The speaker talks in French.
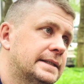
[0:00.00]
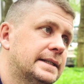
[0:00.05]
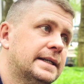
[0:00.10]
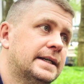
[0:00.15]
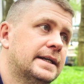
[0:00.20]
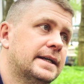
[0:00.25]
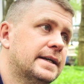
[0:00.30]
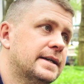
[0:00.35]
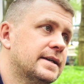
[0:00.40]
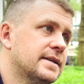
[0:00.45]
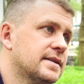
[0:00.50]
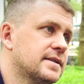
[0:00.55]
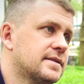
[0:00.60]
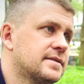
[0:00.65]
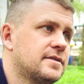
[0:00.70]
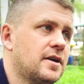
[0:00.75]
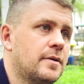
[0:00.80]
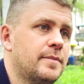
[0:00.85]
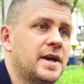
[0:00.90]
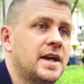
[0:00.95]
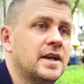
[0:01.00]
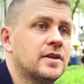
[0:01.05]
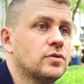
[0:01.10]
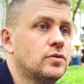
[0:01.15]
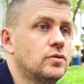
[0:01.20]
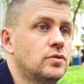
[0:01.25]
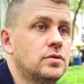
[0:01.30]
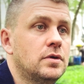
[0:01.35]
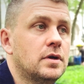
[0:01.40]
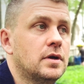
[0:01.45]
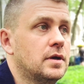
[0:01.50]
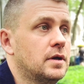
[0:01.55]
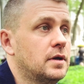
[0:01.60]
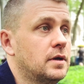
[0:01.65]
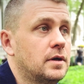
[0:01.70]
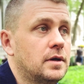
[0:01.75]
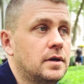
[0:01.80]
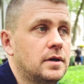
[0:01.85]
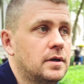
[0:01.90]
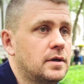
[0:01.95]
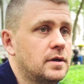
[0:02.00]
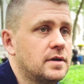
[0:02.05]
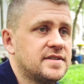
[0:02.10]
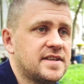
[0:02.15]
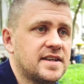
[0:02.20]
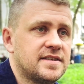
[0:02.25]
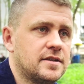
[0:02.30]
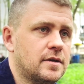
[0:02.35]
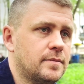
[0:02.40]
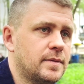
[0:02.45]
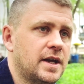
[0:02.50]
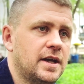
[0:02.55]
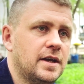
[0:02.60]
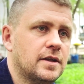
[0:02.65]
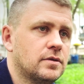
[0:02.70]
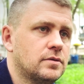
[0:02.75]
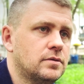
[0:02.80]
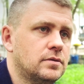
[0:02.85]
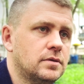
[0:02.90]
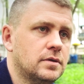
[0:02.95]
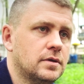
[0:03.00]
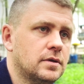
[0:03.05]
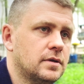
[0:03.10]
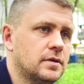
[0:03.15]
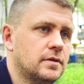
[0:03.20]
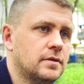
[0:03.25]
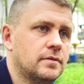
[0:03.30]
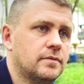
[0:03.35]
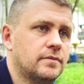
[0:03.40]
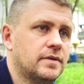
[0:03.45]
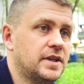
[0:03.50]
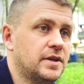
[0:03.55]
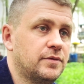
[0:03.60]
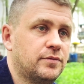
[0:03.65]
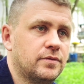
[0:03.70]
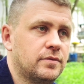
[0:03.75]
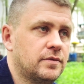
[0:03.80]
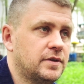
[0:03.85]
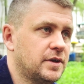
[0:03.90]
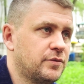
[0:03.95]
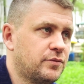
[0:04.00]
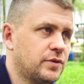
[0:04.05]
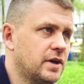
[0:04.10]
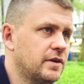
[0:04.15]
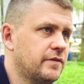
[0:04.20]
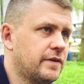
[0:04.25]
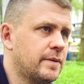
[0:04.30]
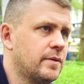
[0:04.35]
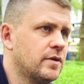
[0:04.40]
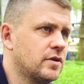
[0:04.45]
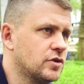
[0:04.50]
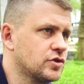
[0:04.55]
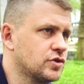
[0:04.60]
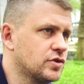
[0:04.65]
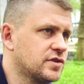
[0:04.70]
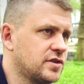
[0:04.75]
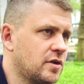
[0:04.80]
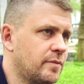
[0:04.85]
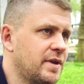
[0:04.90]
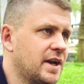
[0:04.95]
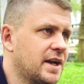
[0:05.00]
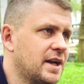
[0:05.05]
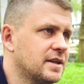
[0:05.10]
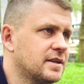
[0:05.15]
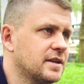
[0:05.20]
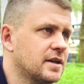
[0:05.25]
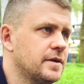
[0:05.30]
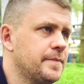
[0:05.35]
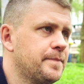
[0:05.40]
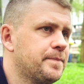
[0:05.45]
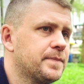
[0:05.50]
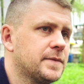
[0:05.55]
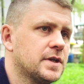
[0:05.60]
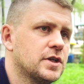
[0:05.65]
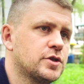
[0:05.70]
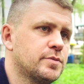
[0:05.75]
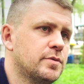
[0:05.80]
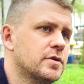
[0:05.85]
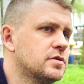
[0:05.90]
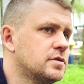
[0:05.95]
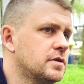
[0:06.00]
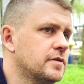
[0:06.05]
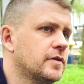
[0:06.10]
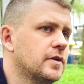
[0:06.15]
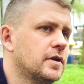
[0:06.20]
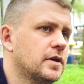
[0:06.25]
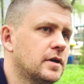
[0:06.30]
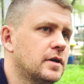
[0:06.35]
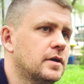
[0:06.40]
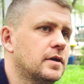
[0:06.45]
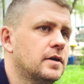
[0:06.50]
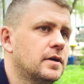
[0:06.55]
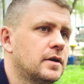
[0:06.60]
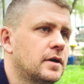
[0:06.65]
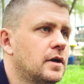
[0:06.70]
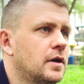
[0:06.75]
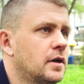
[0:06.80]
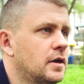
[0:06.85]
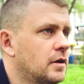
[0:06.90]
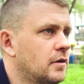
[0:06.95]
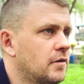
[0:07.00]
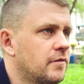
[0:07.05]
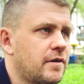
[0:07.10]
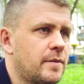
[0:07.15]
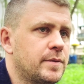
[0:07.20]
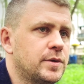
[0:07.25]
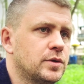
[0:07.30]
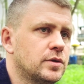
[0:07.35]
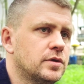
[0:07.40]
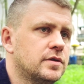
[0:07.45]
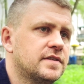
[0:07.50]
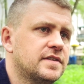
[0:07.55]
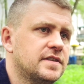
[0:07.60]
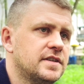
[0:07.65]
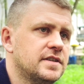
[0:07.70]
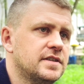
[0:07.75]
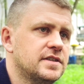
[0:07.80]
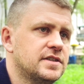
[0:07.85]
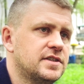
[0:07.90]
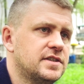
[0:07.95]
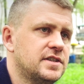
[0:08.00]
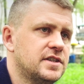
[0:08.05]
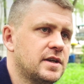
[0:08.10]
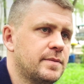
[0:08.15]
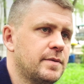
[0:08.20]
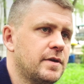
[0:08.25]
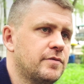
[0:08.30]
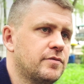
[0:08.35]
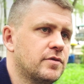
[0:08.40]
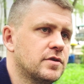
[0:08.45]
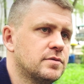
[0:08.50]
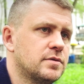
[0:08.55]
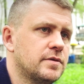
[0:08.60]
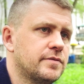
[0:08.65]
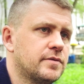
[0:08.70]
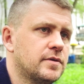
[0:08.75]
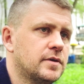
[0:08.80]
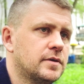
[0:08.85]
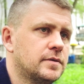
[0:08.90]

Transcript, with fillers: 100 euh, euh, mètres ou 500 mètres. Ou, des, fois, vraiment, quand je sens bien quelqu'un, je peux le suivre 20 minutes si, jamais il faut le suivre.